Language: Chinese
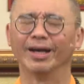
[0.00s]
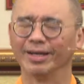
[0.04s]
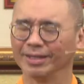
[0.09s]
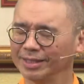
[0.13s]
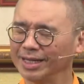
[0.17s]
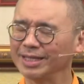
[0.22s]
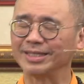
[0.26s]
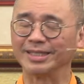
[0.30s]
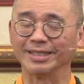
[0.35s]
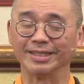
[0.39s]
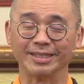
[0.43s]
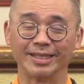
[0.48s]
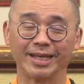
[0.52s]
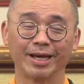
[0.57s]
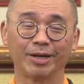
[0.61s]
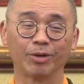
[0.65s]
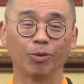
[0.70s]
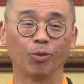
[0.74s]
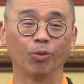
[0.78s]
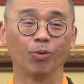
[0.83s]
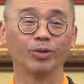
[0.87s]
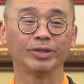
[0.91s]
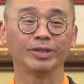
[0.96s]
那几天
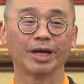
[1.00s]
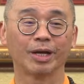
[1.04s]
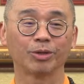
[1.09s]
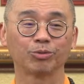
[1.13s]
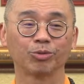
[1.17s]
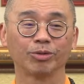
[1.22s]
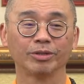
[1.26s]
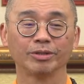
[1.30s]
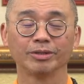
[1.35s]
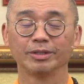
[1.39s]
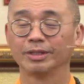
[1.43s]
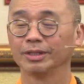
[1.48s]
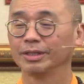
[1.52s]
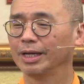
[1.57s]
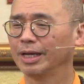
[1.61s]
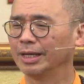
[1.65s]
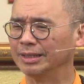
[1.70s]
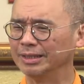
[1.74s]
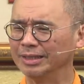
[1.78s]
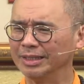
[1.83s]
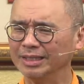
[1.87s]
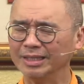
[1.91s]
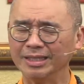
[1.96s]
我问他说：“哎，
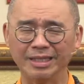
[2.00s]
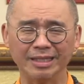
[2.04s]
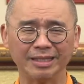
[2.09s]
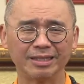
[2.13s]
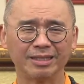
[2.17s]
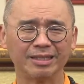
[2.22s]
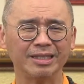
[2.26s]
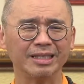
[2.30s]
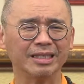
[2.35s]
你